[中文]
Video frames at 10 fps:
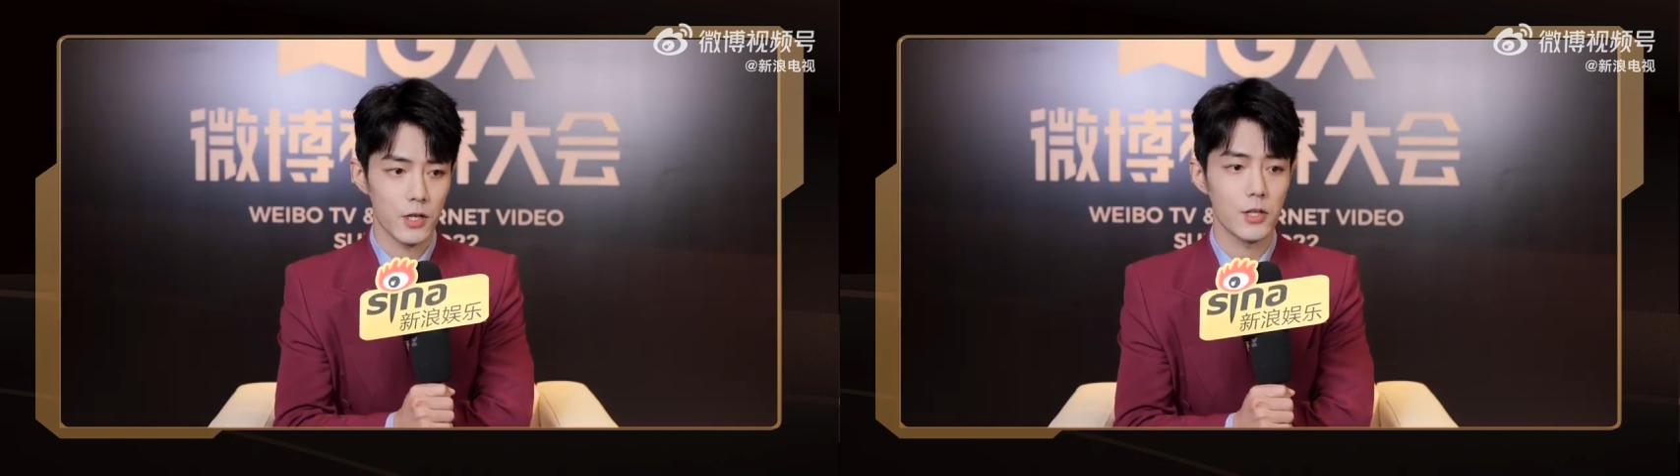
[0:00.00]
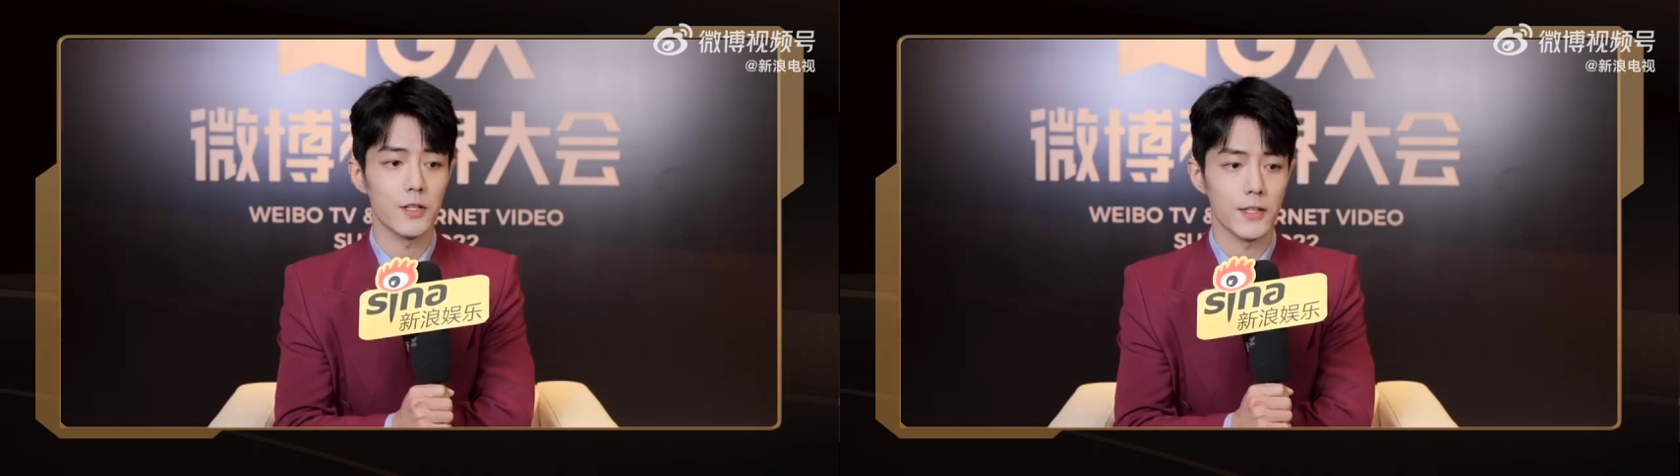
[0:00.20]

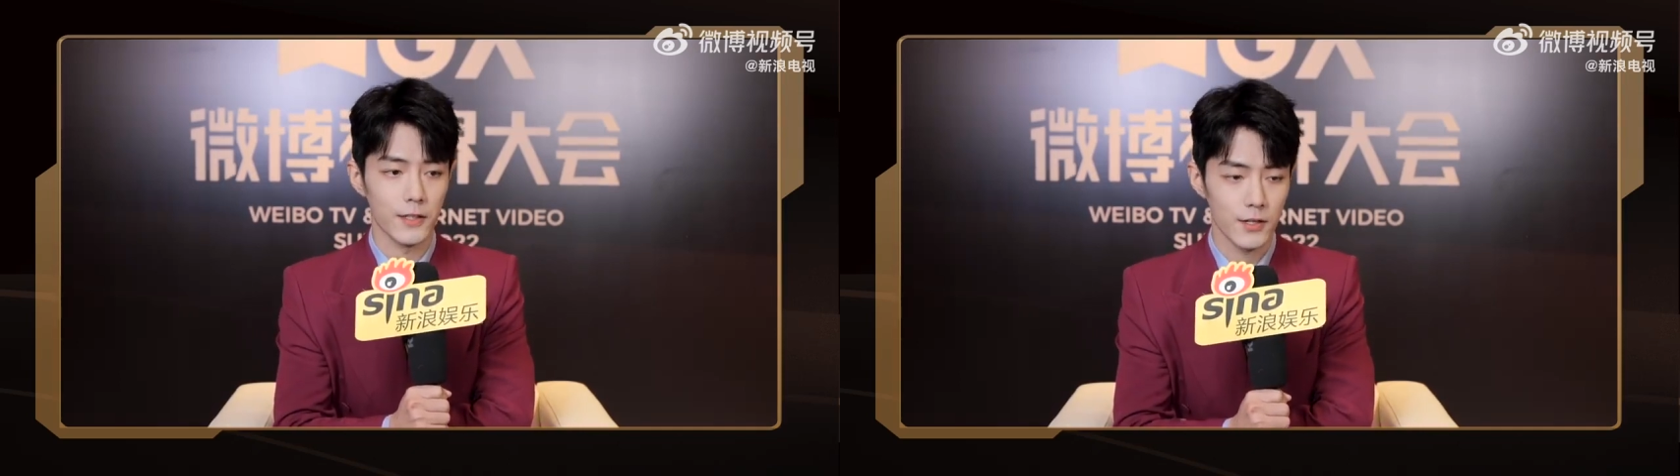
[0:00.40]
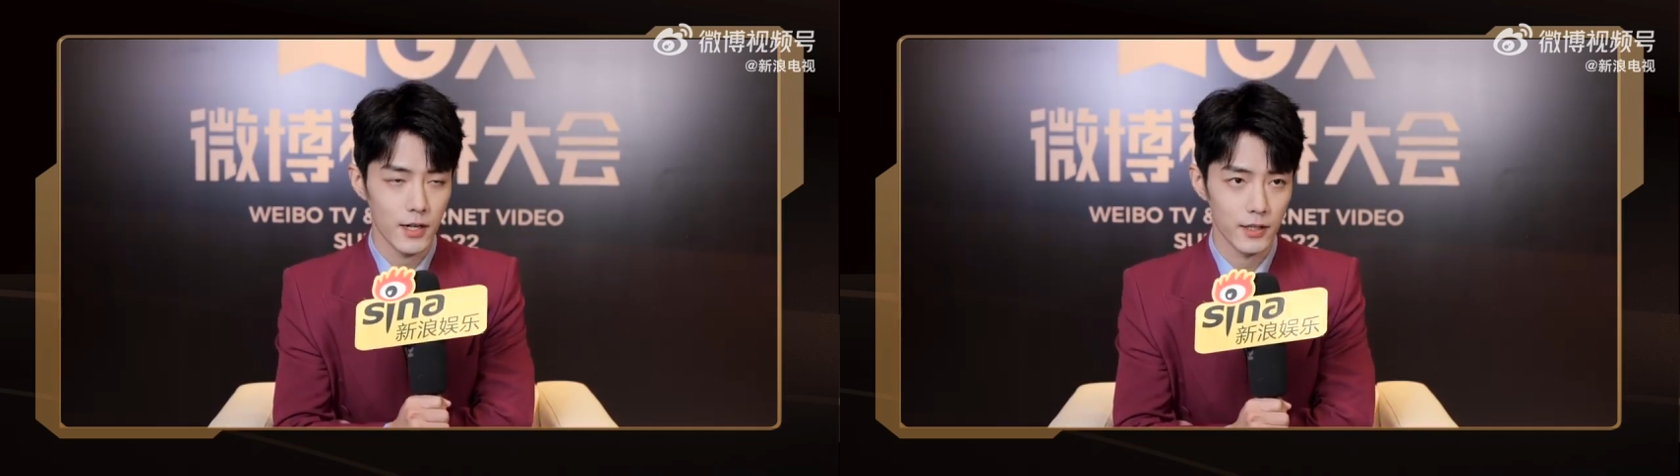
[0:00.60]
世子
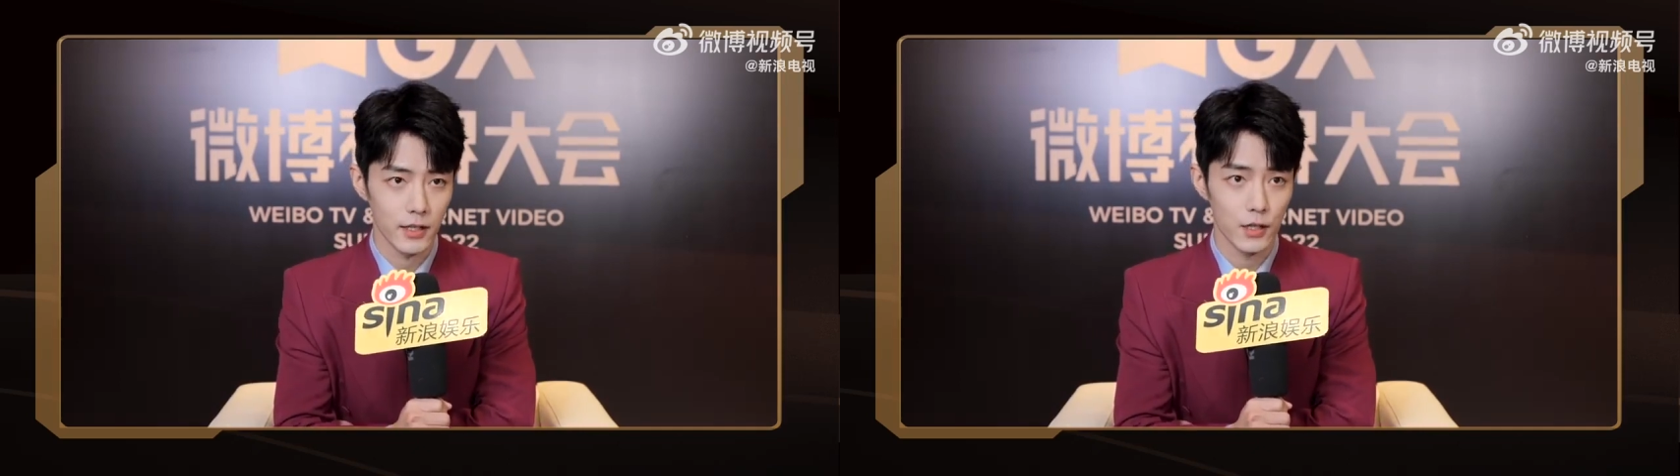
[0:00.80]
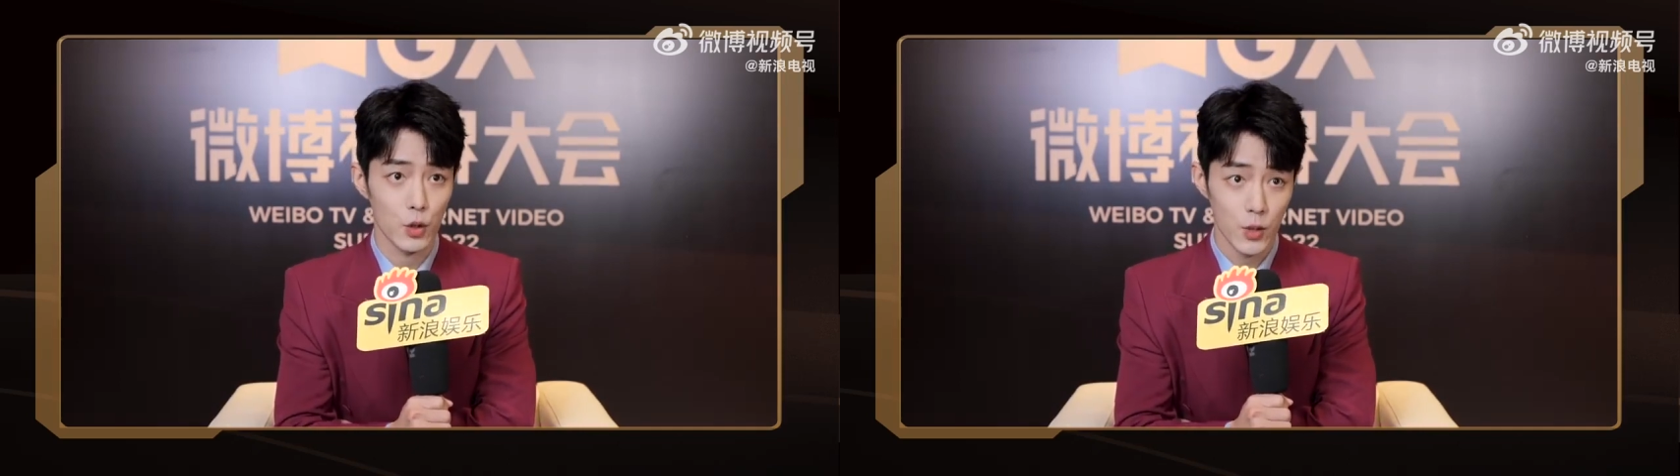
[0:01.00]
的这样一
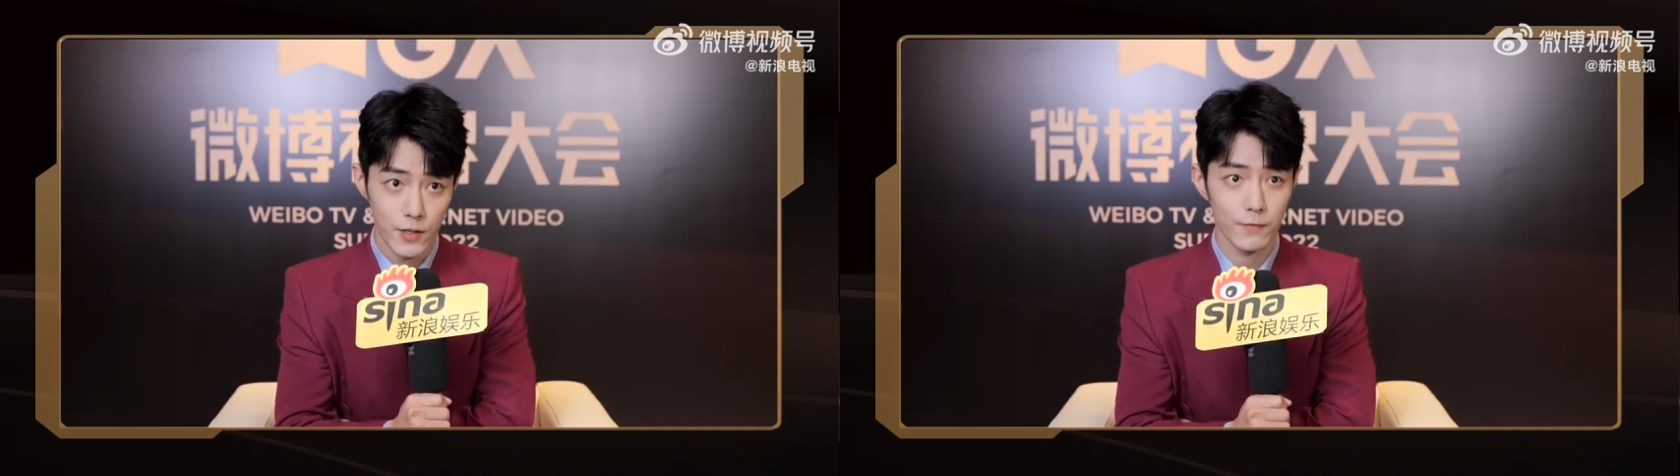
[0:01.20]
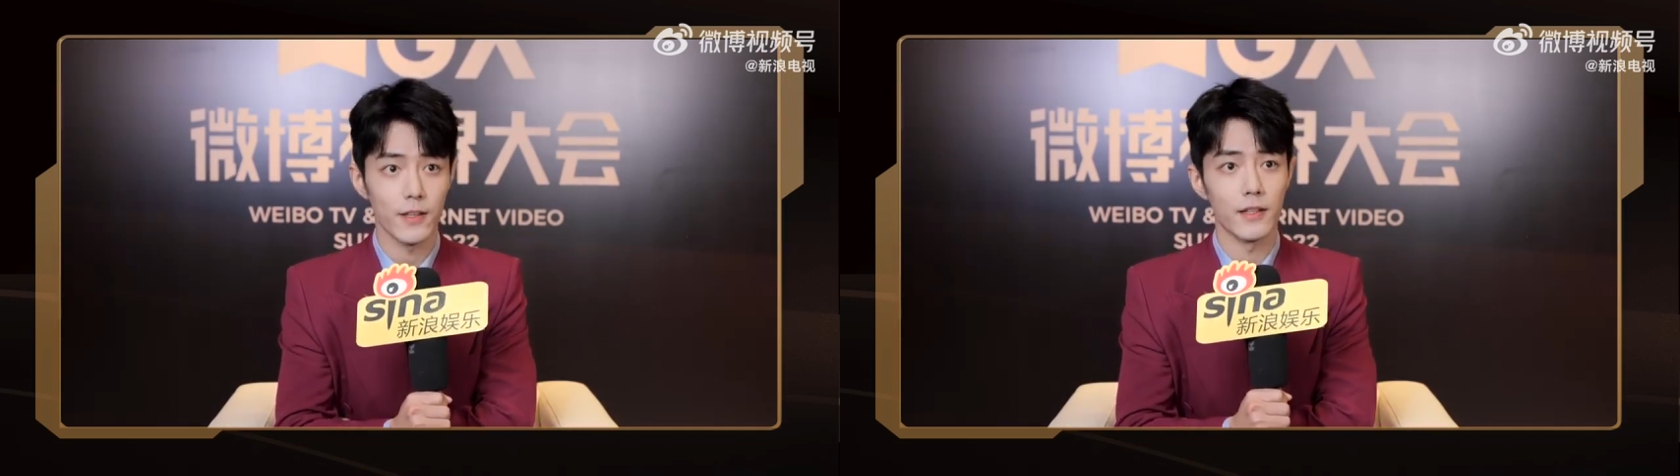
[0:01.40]
个双
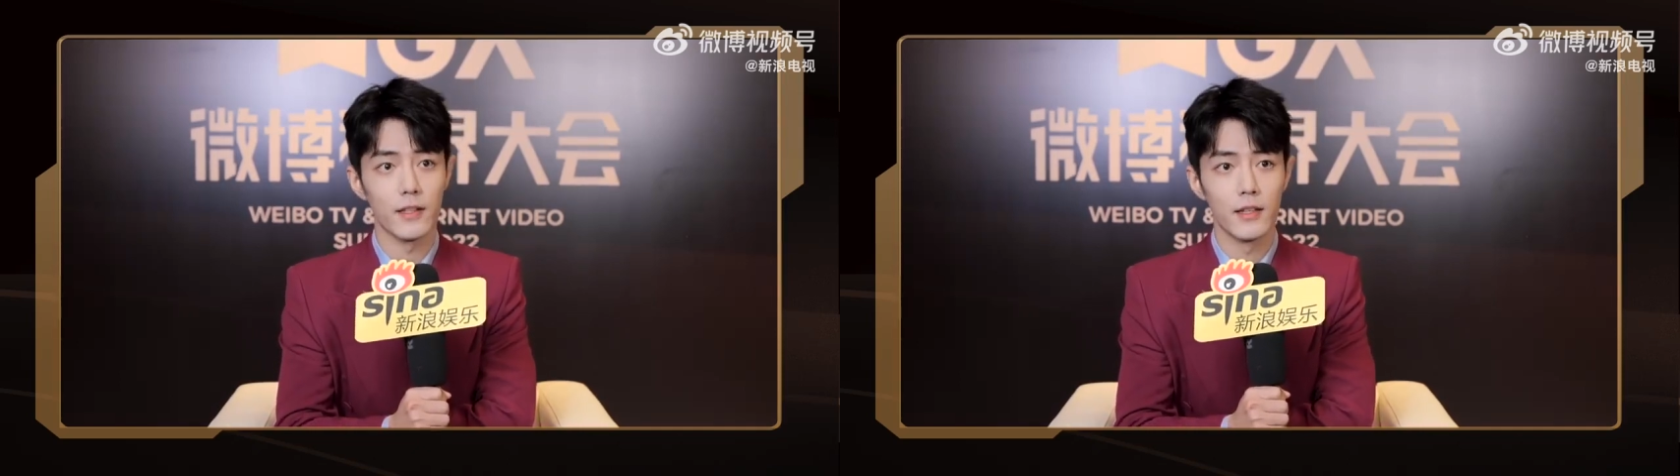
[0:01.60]
身份。